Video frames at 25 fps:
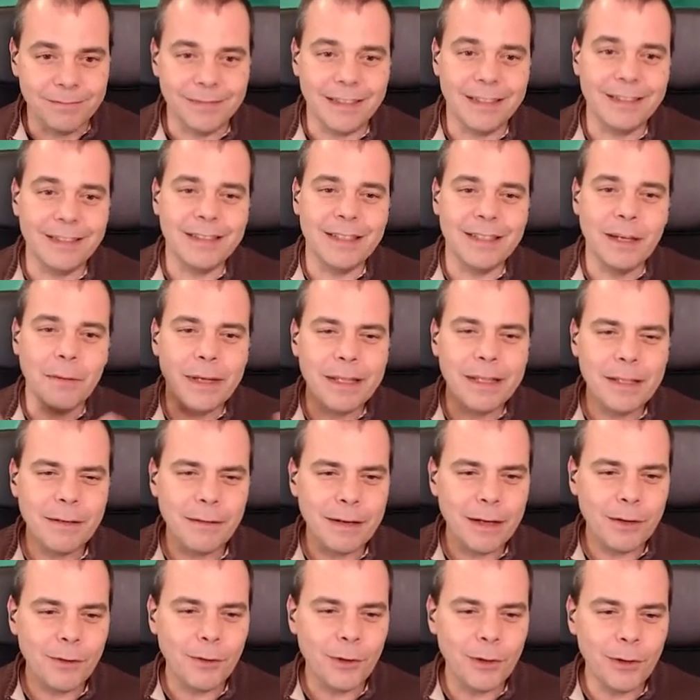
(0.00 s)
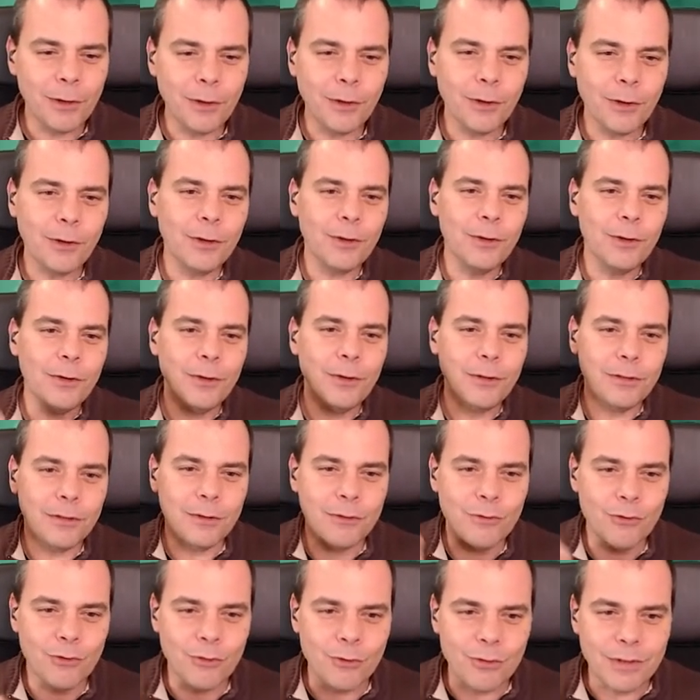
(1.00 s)
El chamán de blanco y rojo
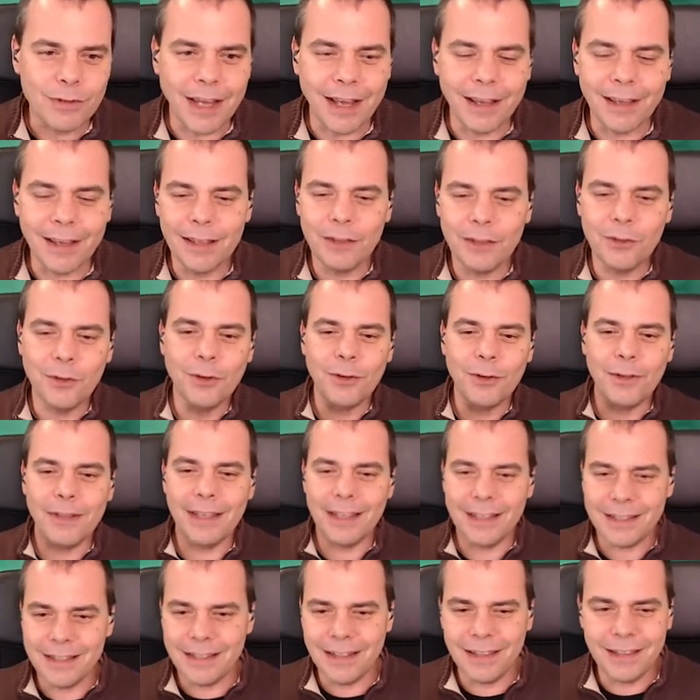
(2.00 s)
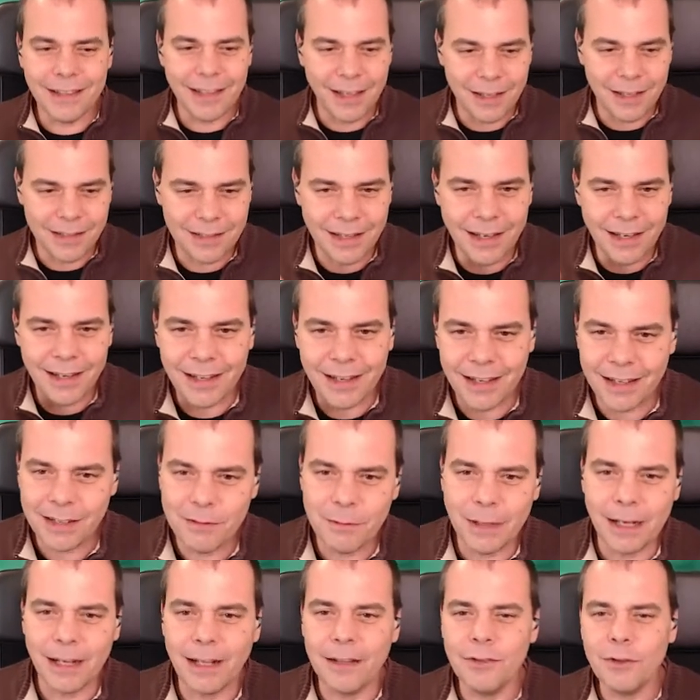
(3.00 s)
con su saquito de setas secas
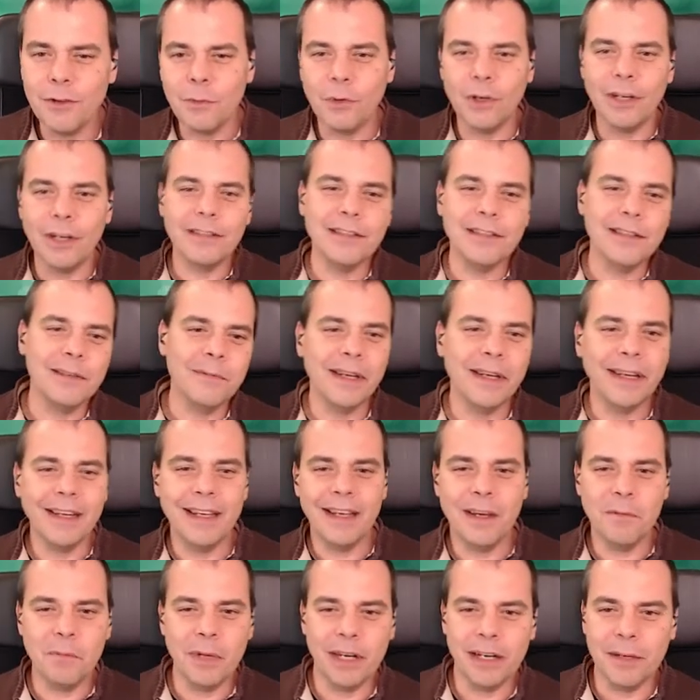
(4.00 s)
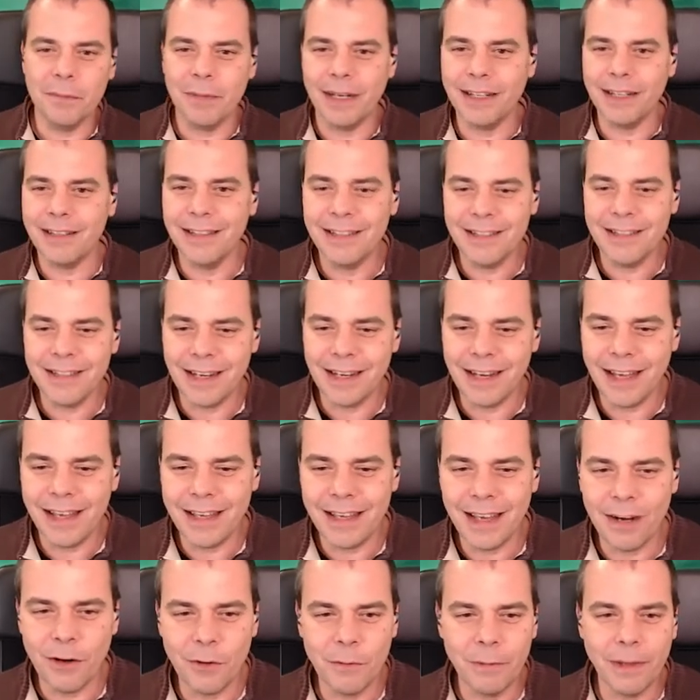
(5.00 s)
bajando por la chimenea para repartírsela ahí
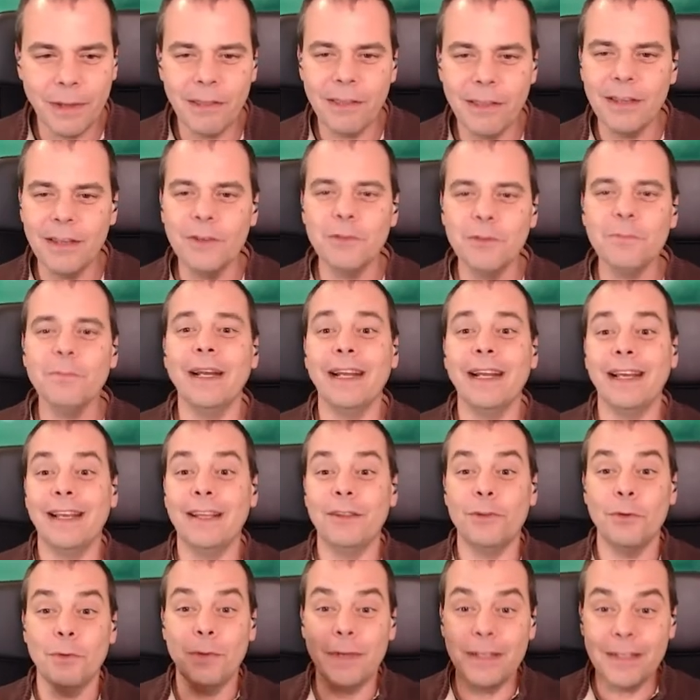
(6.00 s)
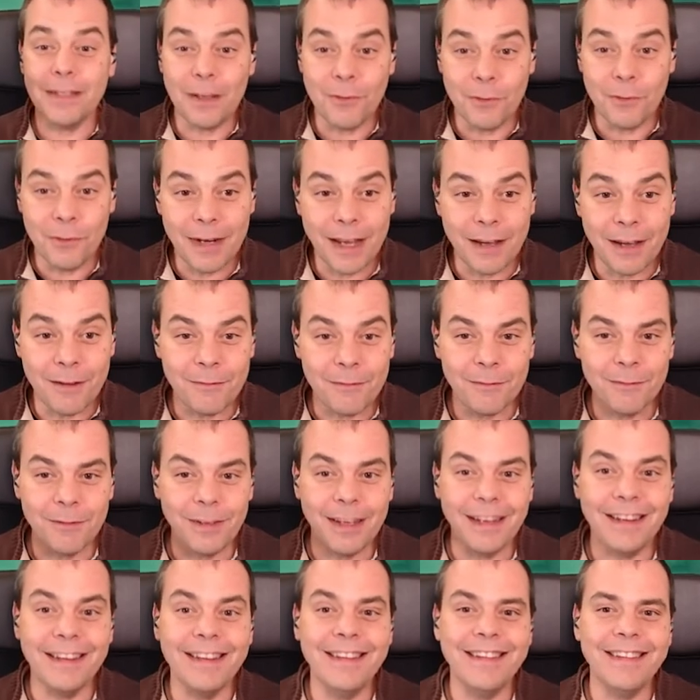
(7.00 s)
a los vecinos para que tuviesen una
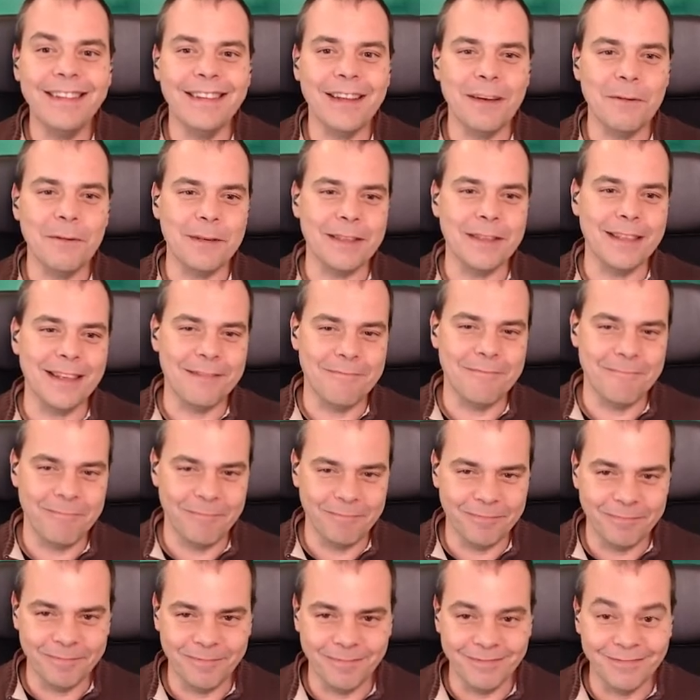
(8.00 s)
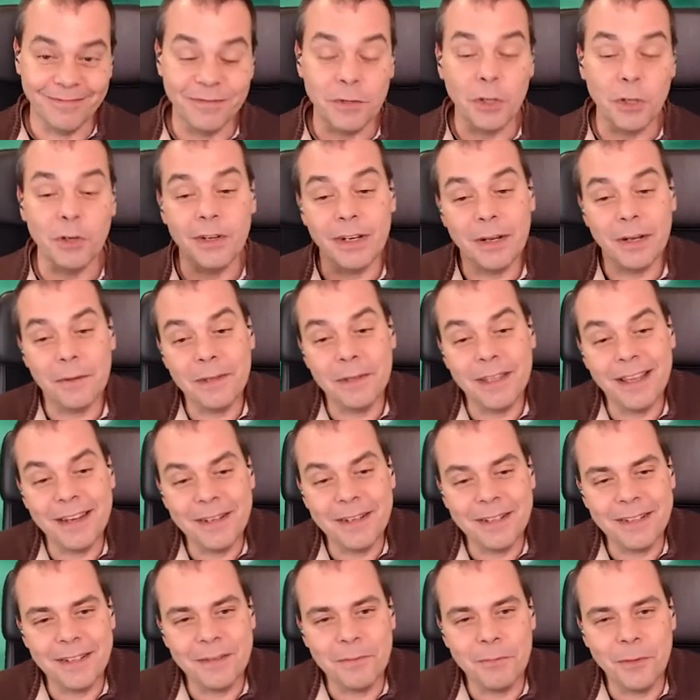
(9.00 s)
feliz Navidad. Bueno, Navidad en
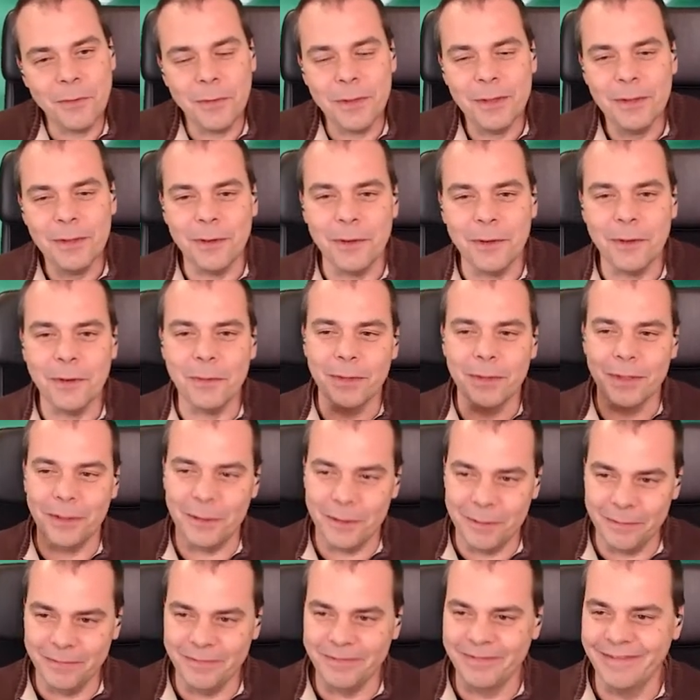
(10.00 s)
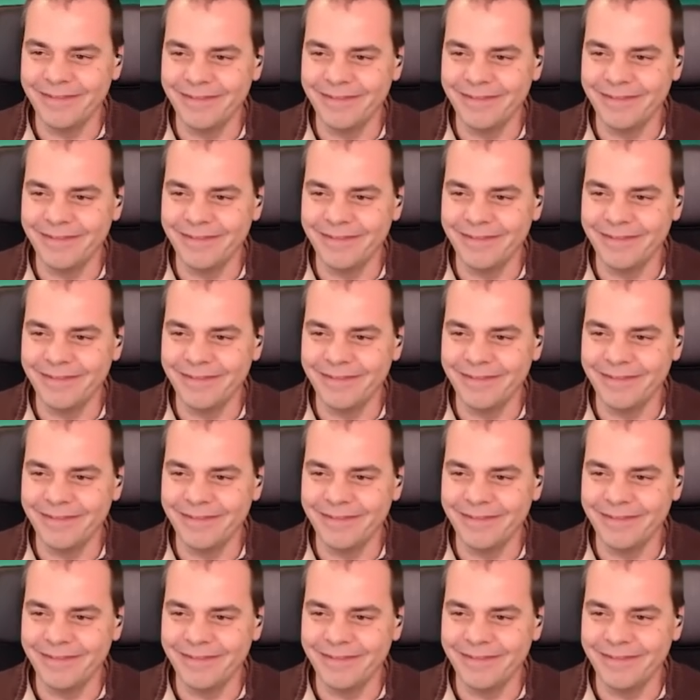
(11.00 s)
ese momento no, pero...